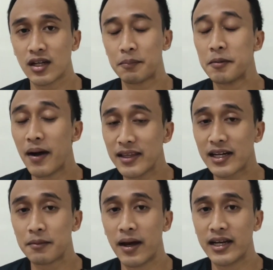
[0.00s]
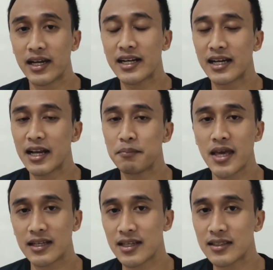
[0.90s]
lebih banyak dibandingkan dengan
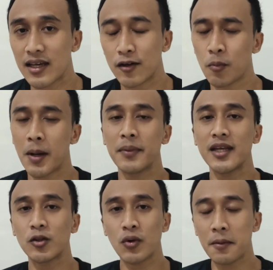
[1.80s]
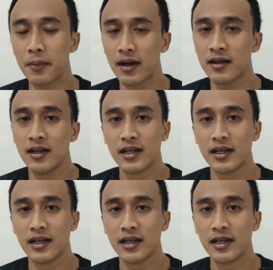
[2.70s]
biasanya. Dopamin itu apa?